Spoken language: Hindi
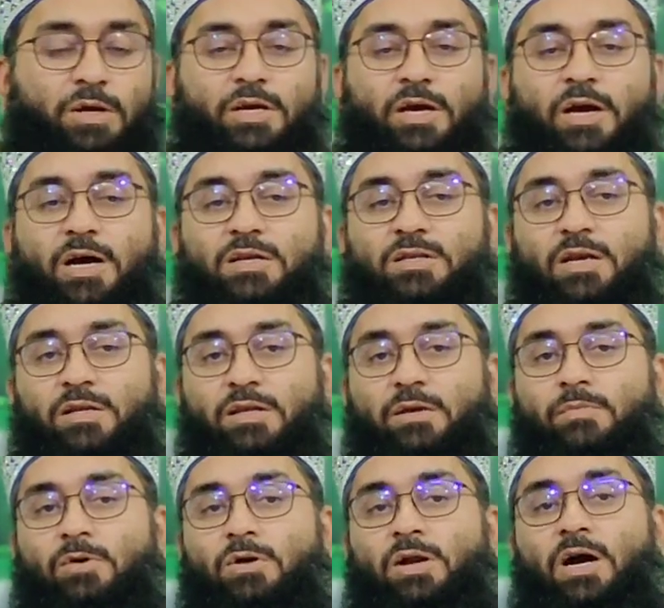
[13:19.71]
ये
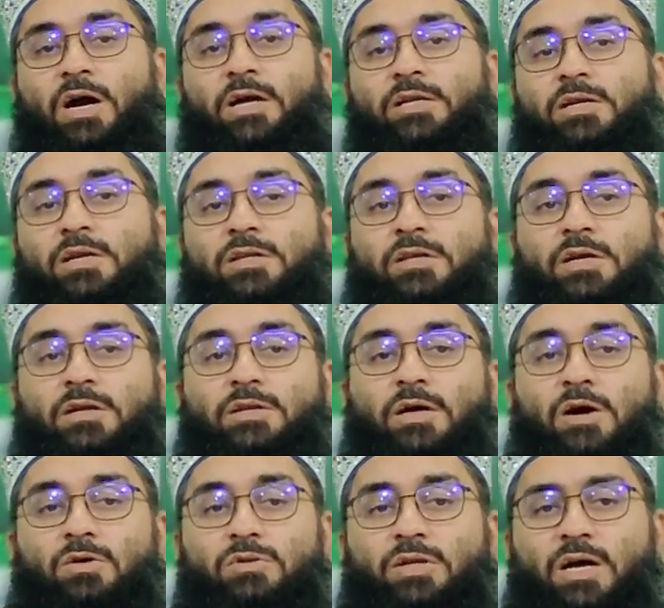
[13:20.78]
हज़रत मौला अली रदी
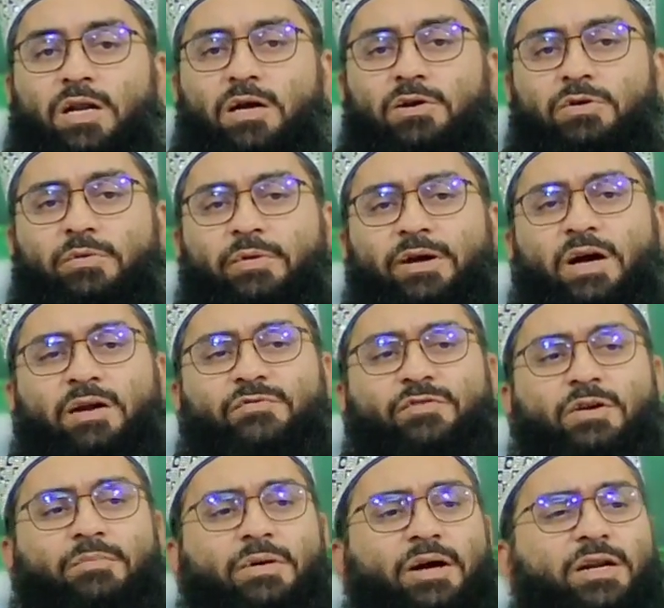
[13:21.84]
अल्लाह तु बयान
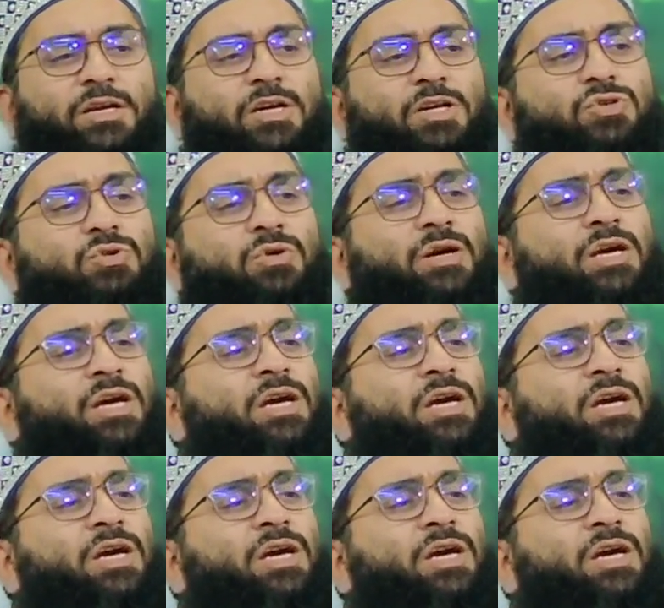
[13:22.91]
फरमा रहे कि जो